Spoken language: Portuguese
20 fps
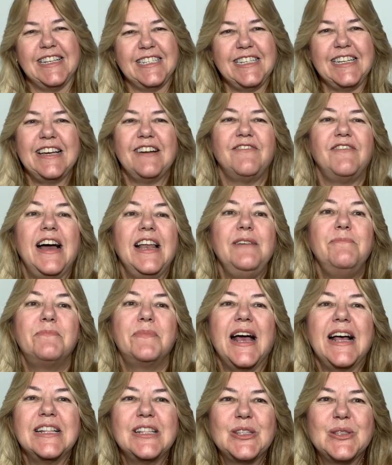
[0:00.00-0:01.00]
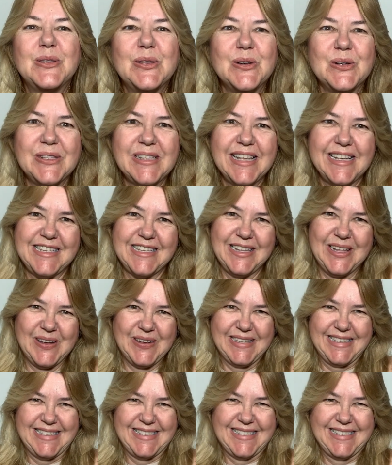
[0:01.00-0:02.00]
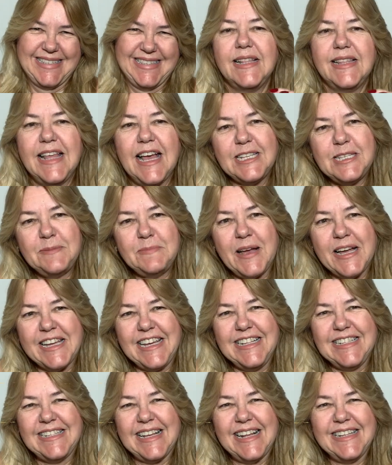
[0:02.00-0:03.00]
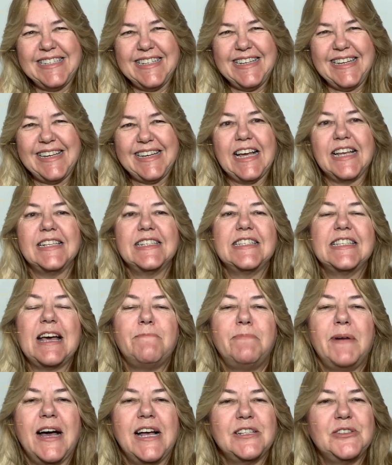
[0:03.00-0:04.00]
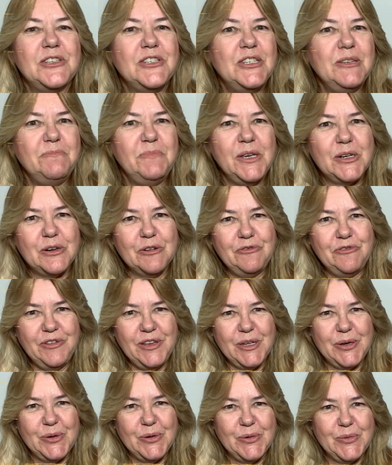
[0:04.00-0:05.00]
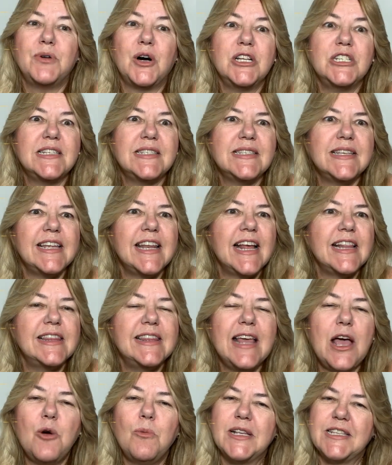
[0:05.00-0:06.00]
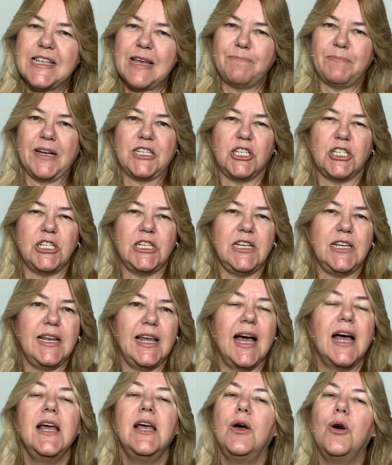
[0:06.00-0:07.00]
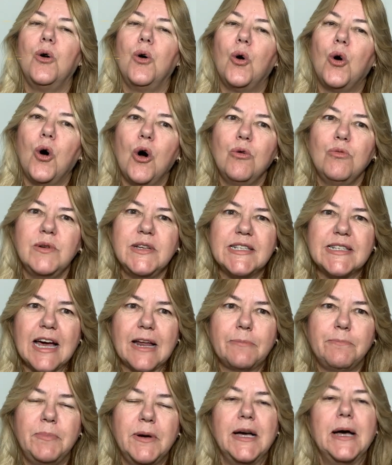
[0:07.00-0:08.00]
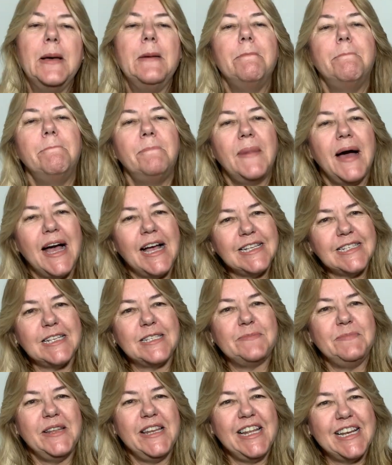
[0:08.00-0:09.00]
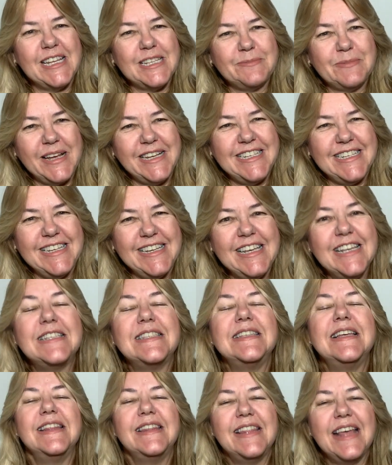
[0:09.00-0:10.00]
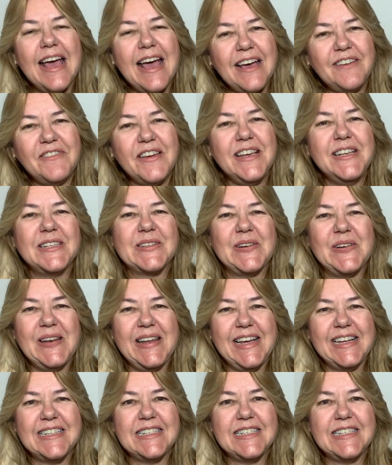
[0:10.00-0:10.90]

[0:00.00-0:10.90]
dica vale para todas nós. Décima quinta dica, sapatos de bico fino. Pode ser até uma sapatilha, ou um escarpão, mas as meninas baixinhas devem escolher